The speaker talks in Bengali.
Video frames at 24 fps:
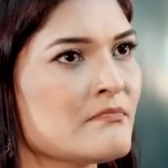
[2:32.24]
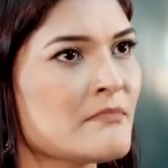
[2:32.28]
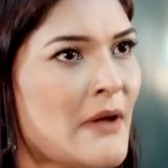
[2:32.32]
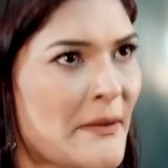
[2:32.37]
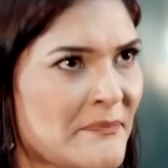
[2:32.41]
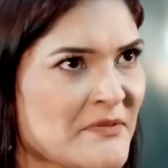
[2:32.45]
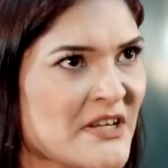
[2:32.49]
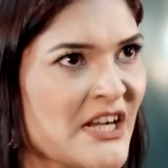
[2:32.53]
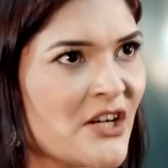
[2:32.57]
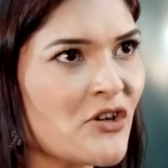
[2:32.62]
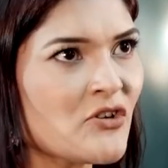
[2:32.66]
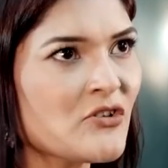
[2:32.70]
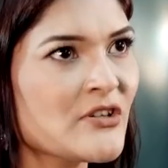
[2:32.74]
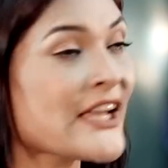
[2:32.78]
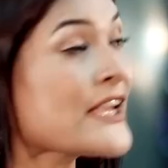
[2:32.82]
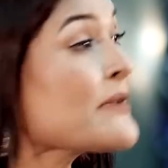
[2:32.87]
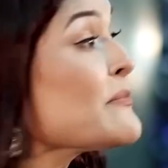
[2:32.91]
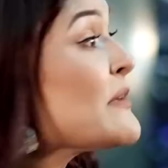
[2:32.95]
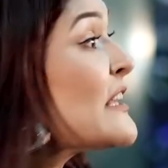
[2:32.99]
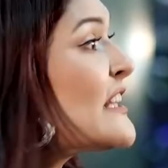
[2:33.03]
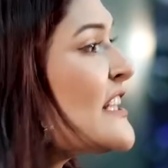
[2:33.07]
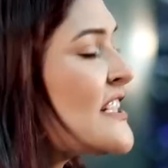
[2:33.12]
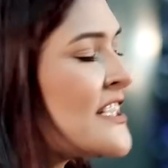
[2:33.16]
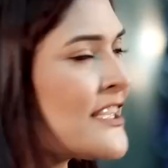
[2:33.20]
ব্যবসা করো
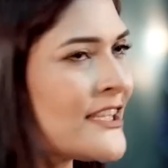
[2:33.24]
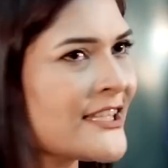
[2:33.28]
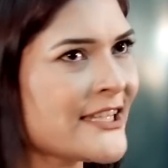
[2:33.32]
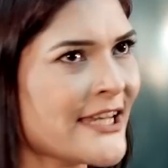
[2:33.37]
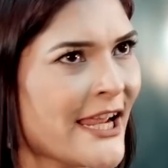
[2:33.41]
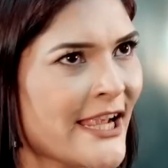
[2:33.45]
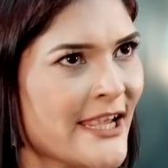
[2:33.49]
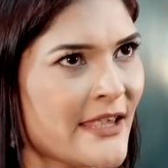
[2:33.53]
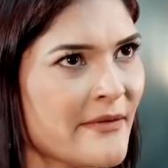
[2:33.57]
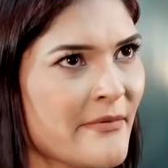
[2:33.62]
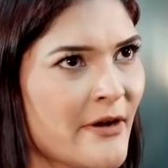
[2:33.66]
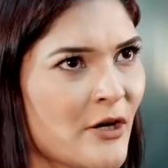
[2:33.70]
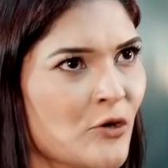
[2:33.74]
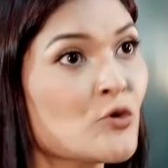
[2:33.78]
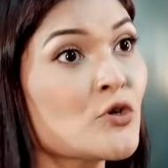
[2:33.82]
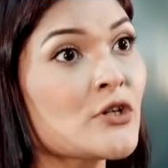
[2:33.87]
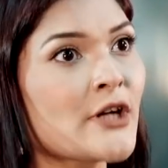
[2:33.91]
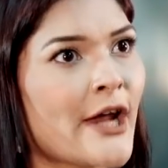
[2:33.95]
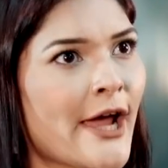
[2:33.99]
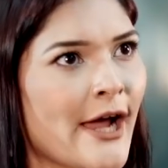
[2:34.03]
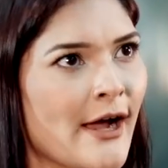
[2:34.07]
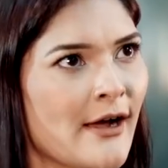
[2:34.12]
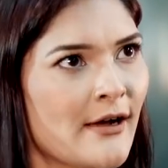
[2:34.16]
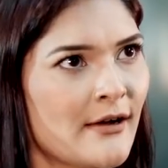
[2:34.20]
নাকি মেয়েদের সাথে ট্যাঙ্কি মারো
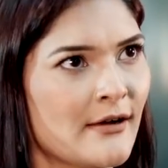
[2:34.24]
কোনটা